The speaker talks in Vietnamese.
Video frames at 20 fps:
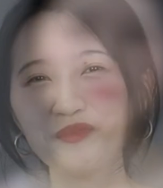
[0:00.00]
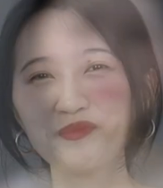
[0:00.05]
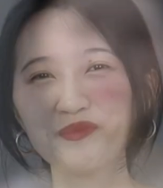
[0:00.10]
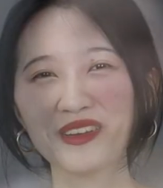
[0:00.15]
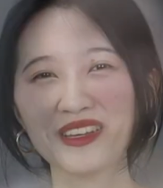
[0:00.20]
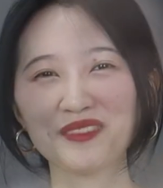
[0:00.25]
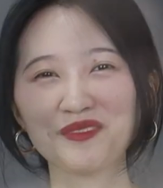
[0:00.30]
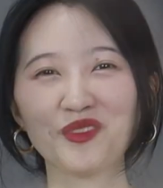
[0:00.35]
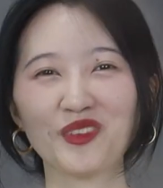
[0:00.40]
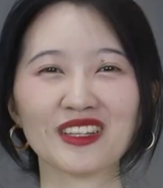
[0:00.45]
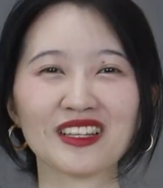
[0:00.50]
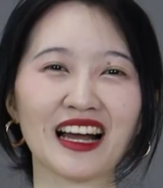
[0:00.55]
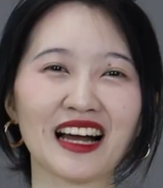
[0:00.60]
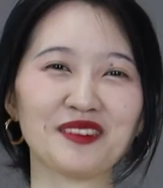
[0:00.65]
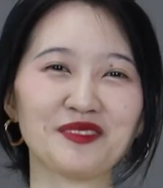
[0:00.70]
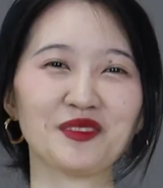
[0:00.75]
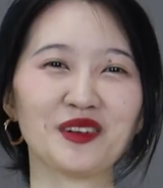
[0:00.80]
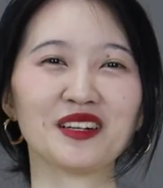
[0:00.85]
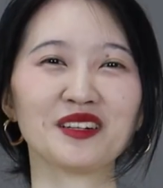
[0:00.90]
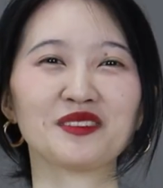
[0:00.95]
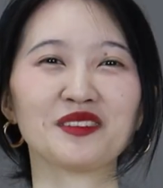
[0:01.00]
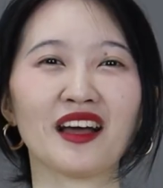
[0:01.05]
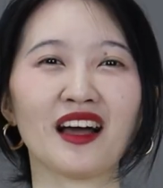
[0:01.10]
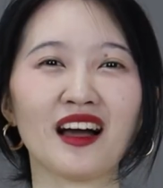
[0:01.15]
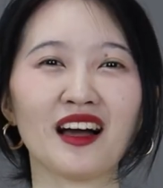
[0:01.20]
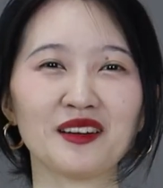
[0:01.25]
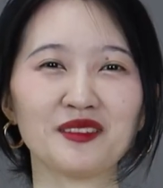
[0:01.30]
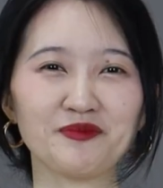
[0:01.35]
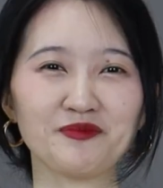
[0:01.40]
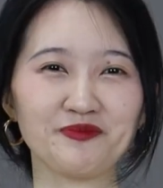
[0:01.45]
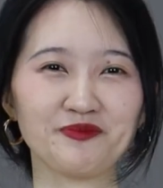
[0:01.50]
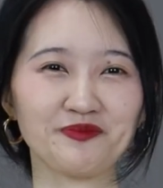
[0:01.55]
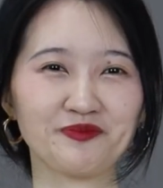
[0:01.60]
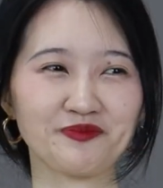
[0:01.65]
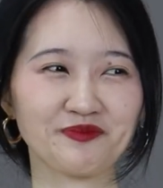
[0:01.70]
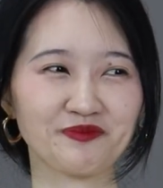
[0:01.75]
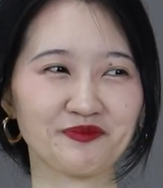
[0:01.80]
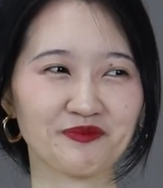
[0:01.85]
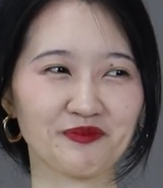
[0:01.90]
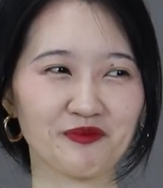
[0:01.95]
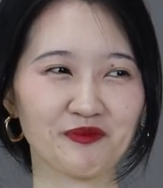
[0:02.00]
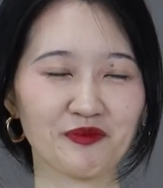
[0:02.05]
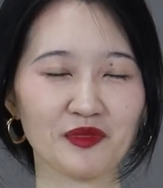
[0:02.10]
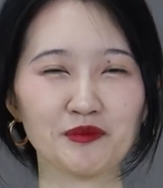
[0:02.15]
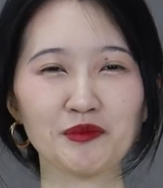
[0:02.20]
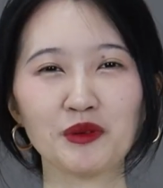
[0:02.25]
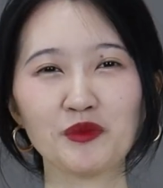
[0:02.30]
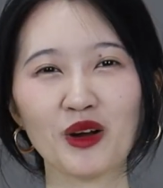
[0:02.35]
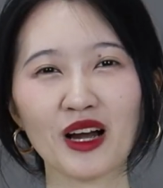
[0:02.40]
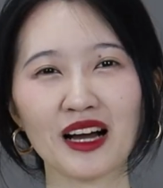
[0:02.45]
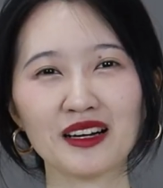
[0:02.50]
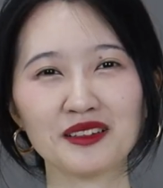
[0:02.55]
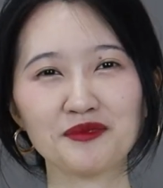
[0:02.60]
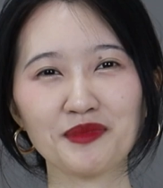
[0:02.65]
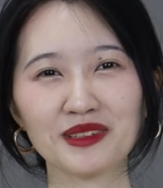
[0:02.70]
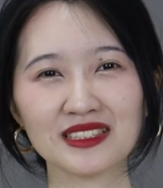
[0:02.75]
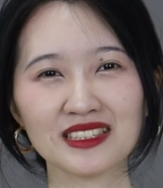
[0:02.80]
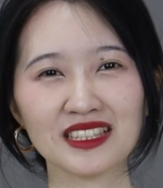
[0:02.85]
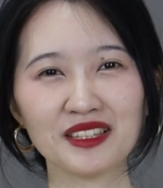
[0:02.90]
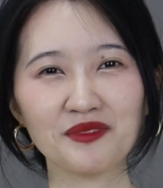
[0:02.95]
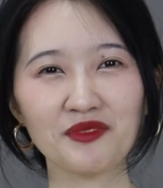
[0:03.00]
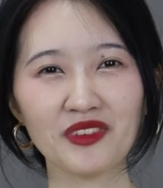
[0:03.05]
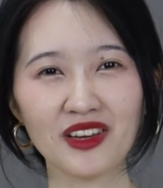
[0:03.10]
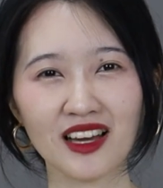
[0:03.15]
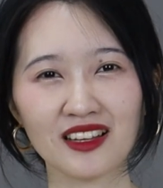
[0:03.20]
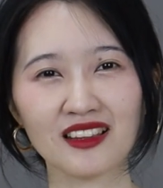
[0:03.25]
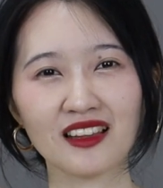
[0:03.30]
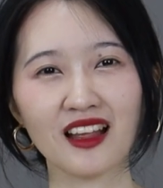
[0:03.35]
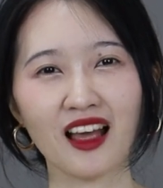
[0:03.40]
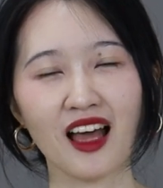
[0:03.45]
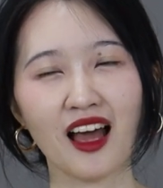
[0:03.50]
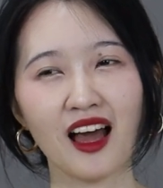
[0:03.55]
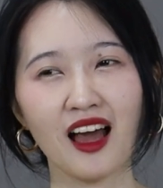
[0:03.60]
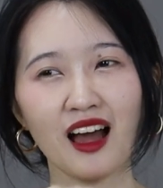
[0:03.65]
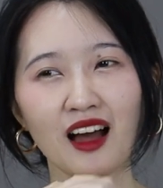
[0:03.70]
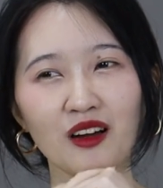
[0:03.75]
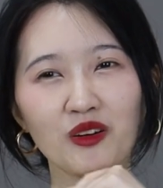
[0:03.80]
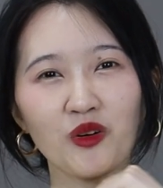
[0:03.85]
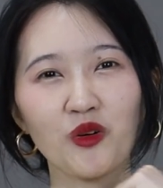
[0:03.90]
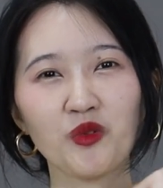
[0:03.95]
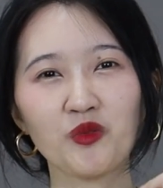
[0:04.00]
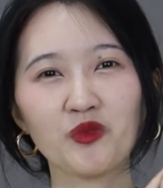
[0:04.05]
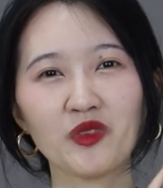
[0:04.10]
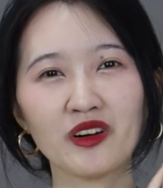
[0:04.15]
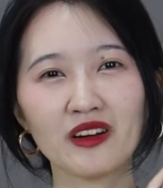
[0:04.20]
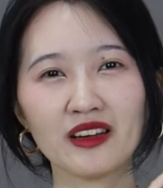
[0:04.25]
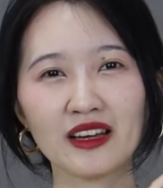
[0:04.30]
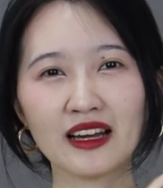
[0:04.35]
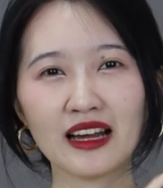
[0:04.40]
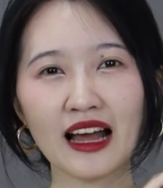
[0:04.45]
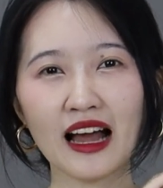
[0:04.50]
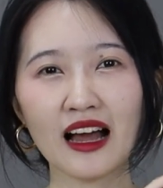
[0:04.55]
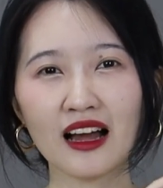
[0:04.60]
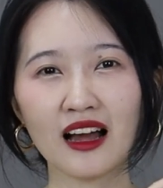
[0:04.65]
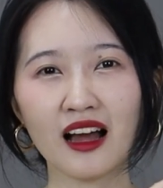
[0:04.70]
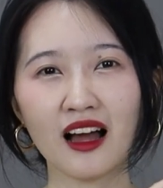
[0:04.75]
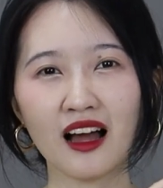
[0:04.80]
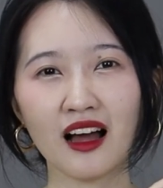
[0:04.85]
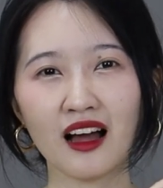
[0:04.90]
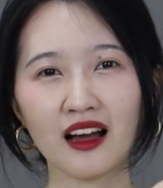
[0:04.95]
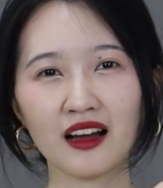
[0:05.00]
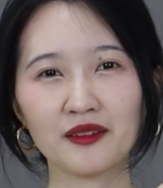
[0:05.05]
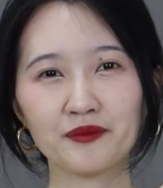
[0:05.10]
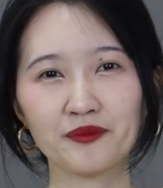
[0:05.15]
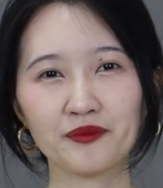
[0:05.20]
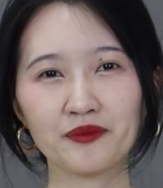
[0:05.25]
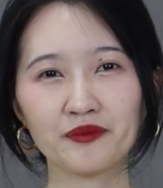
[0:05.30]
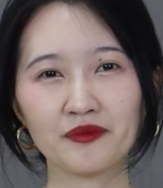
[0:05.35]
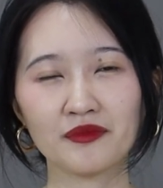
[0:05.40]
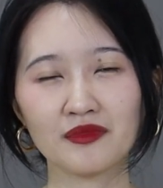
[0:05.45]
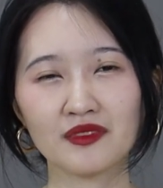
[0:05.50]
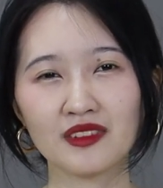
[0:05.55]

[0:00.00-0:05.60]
mình muốn cảm ơn uh, mình muốn cảm ơn bác sĩ Việt cùng với các uh,